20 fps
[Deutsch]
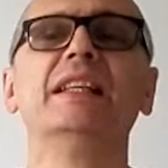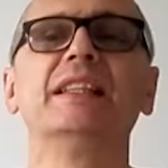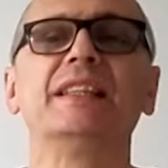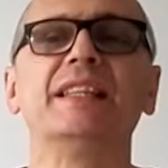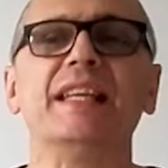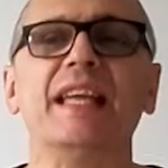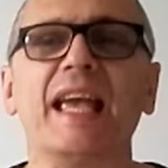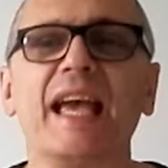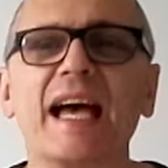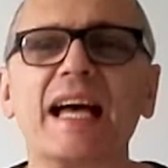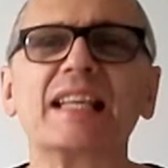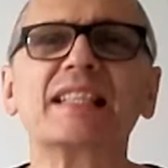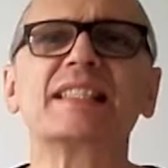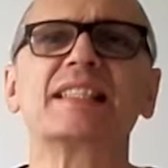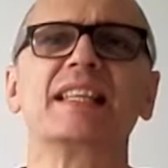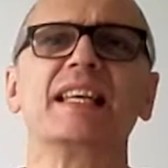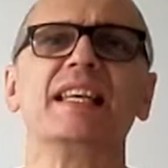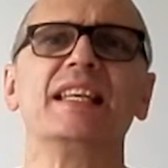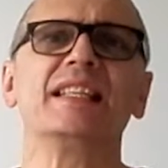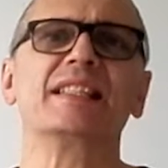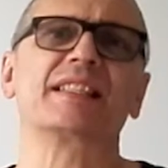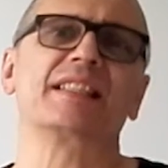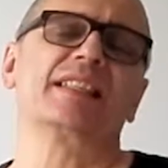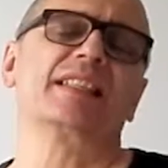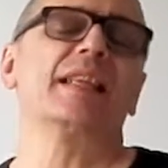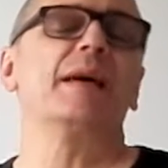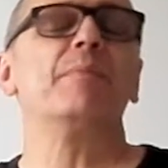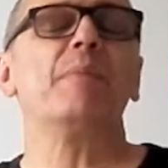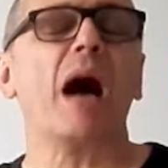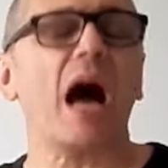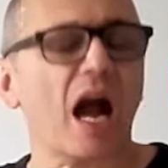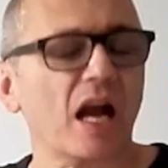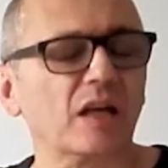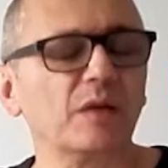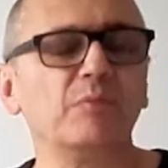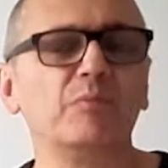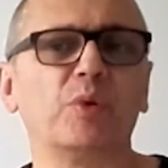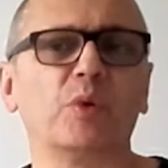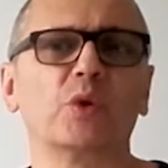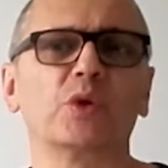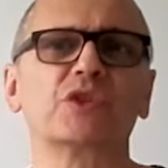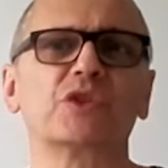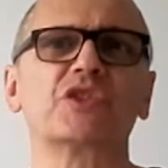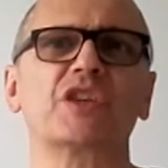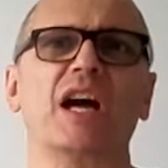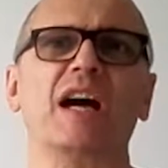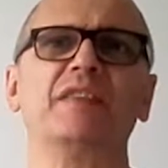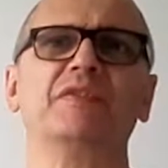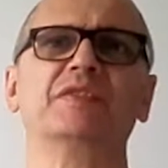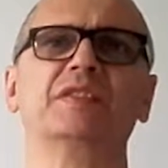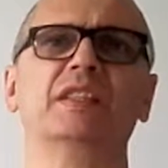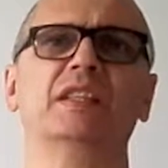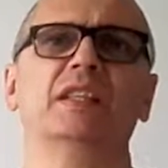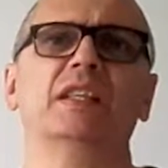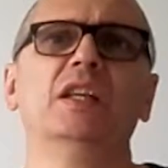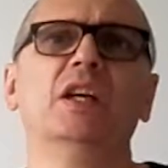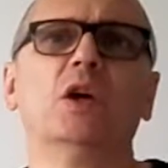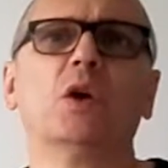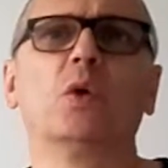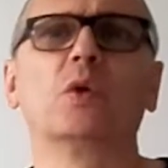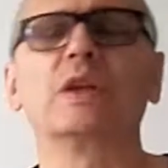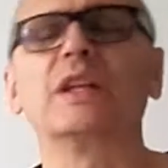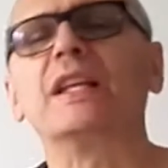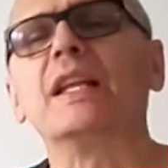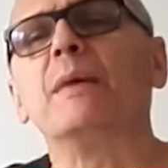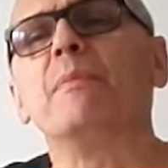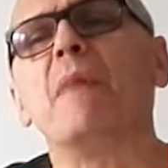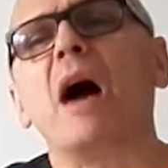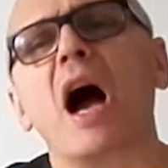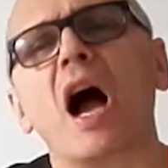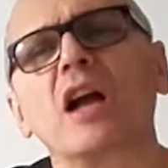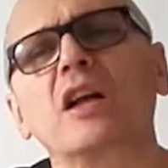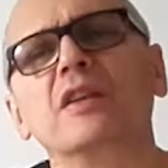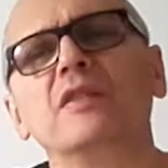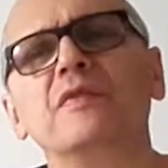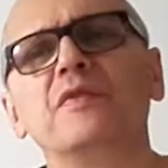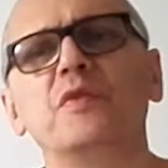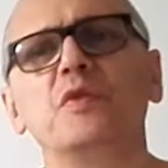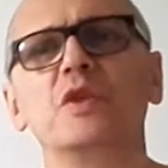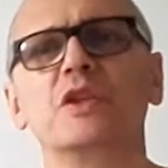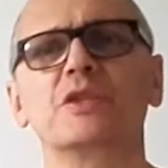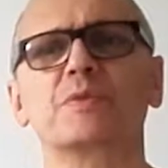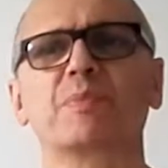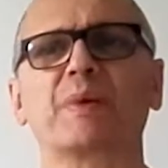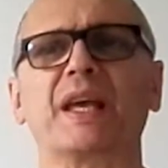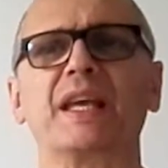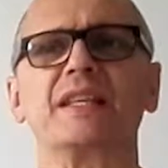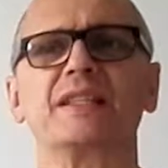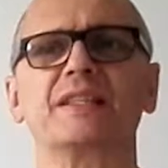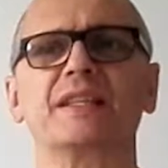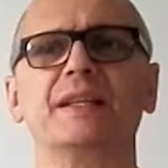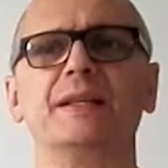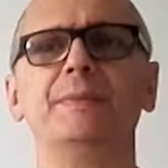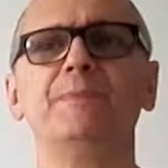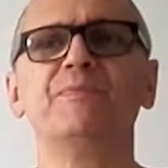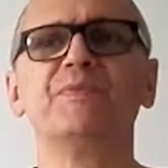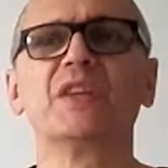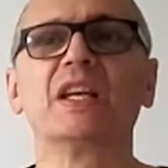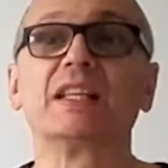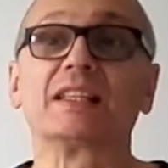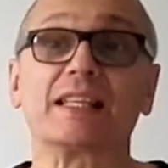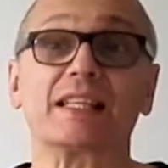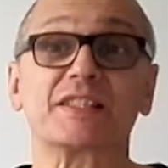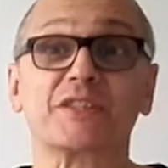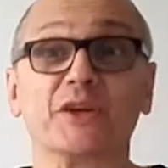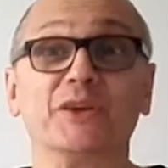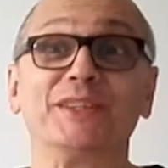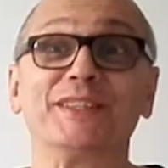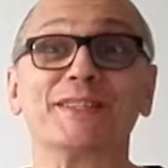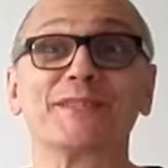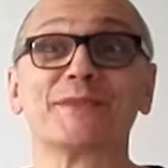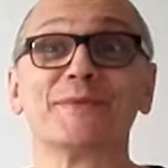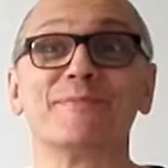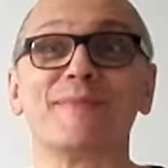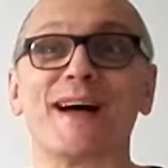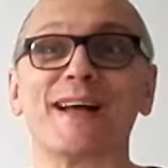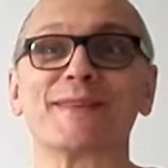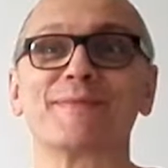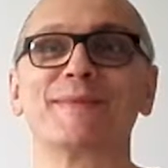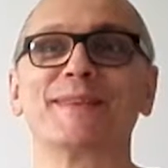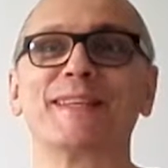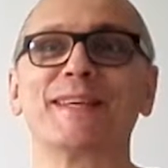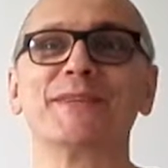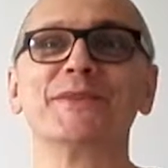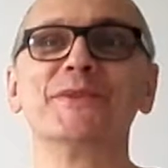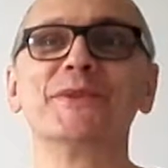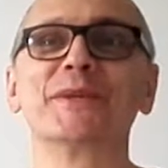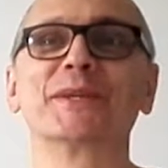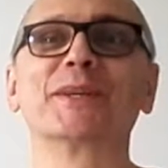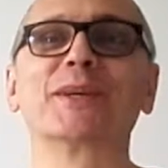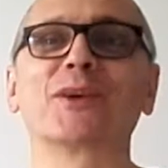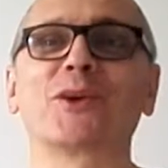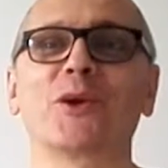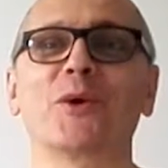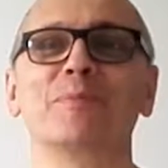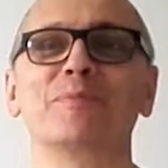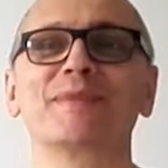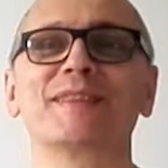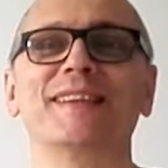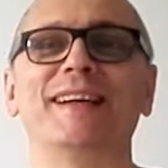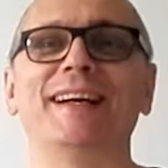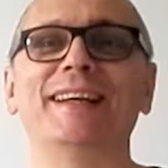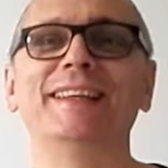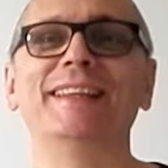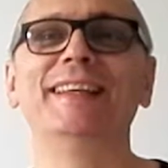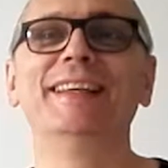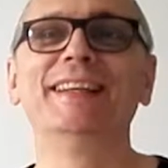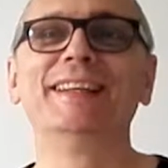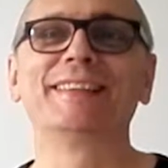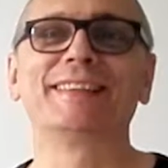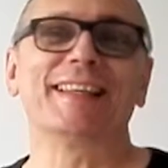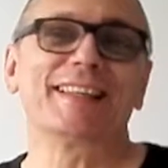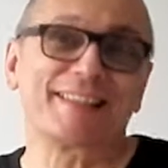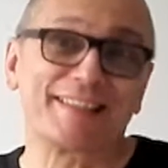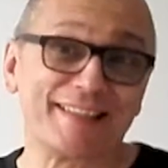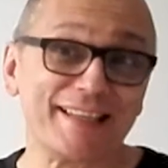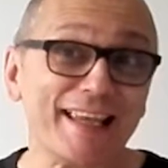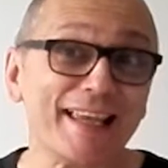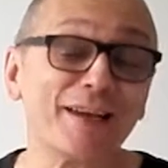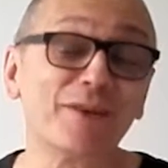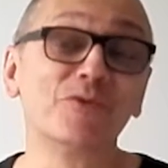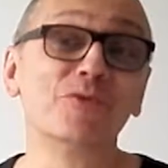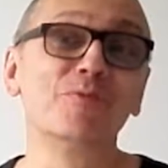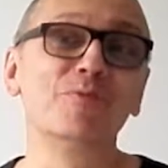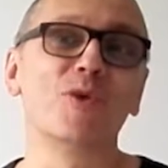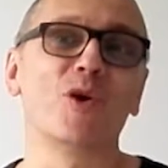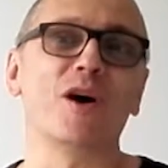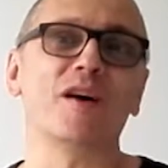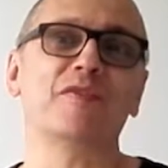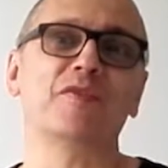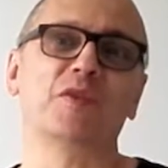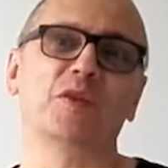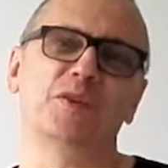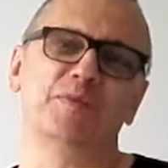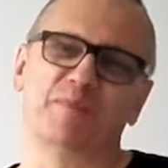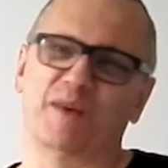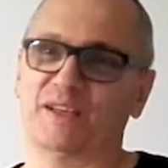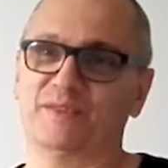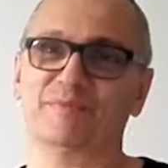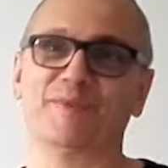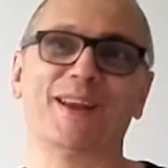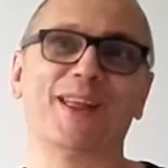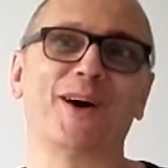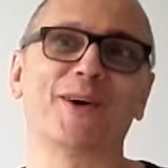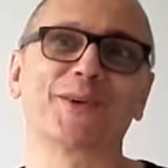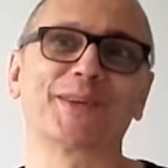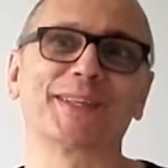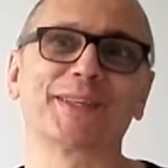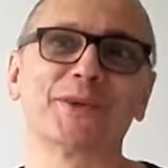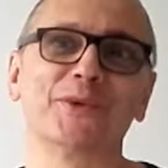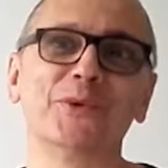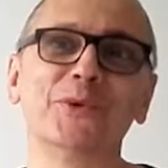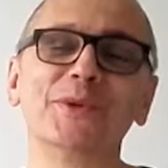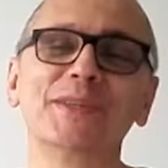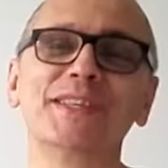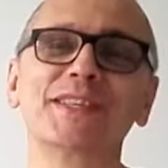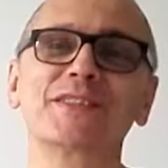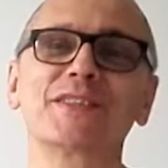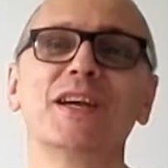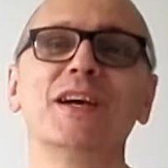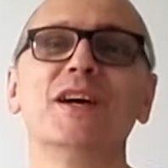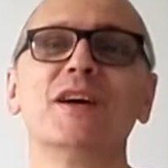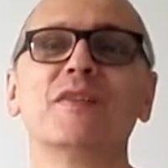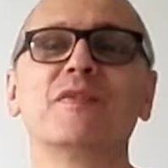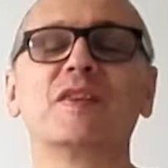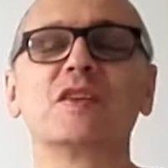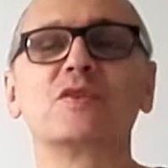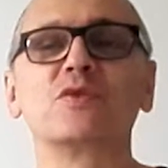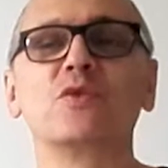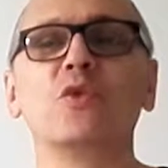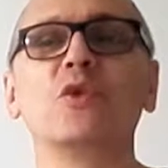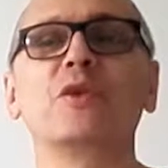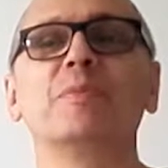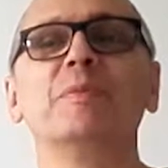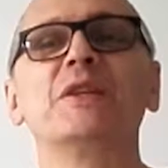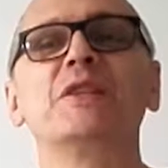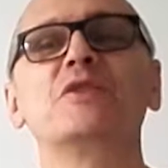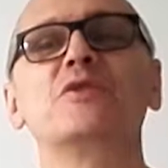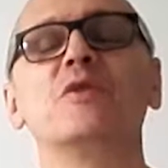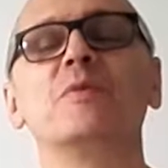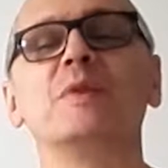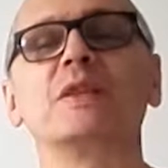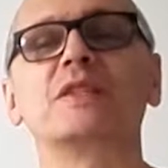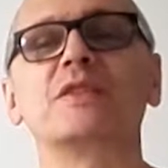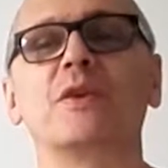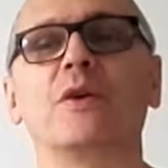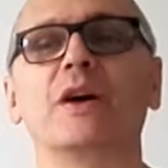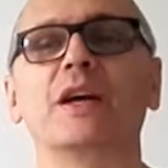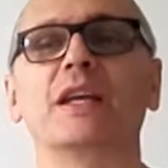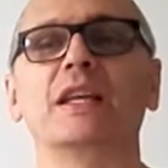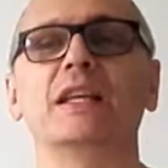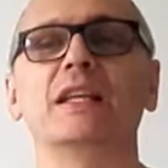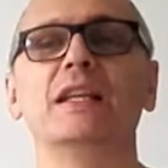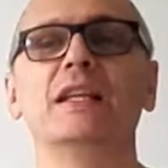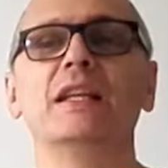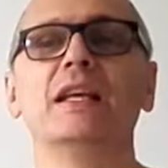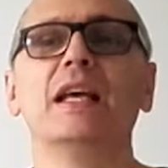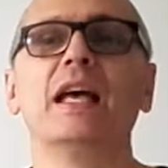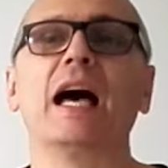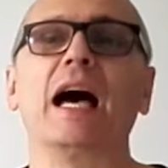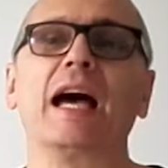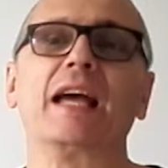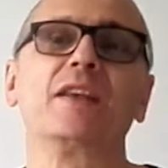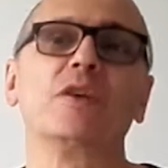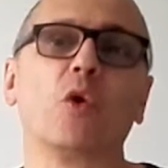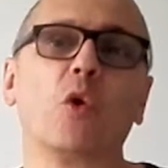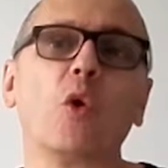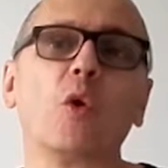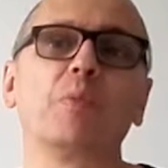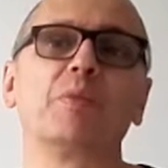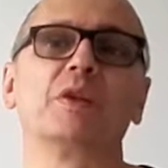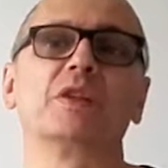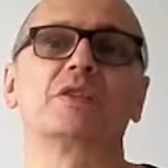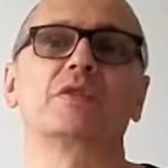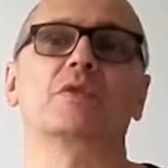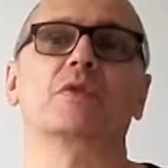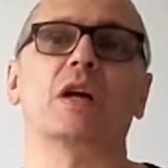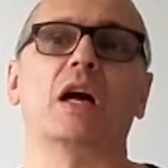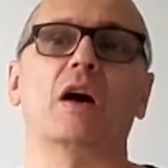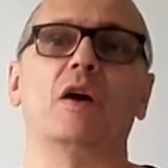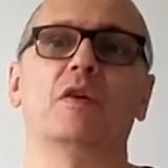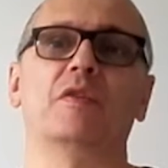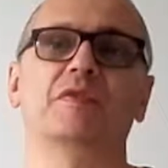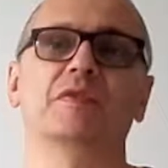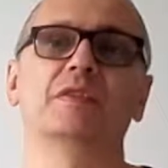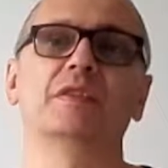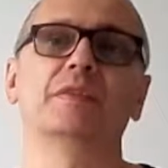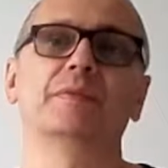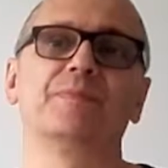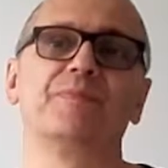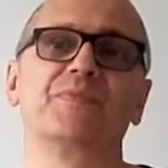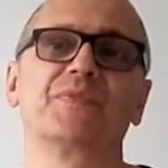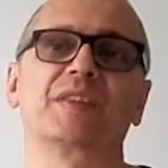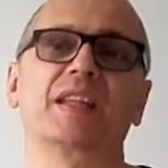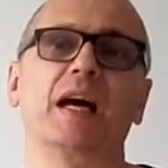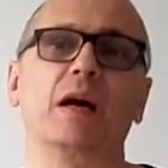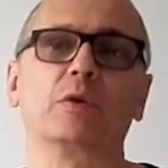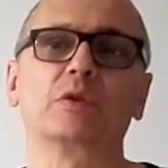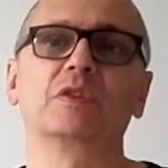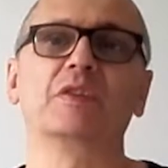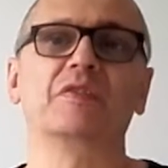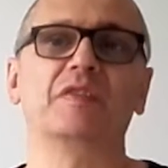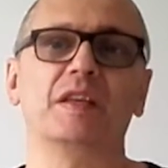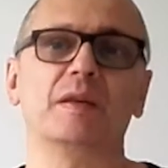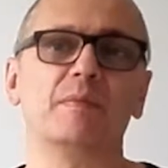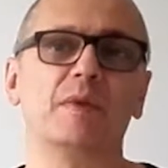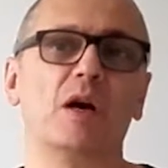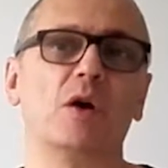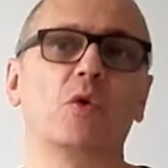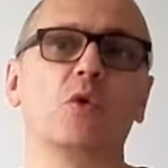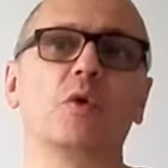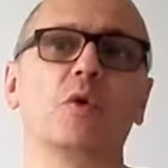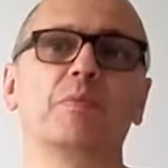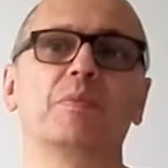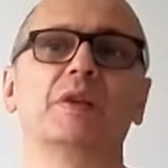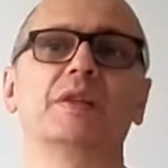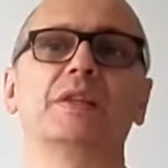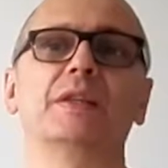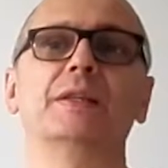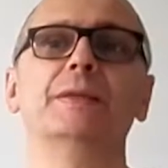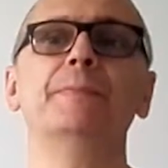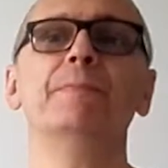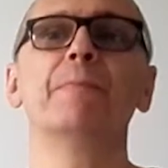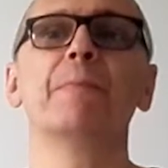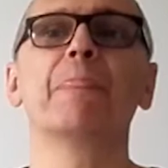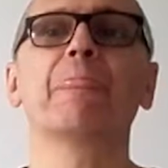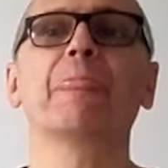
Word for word: Die erste ist der Markenbotschafter oder der Markenfürsprecher. Das könnte zum Beispiel der Jürgen Klopp sein, der sehr humorvoll, manchmal auch ironisch, versucht mich zu überzeugen, ein Opel zu kaufen. Motor der Autofirma Opel. Ne?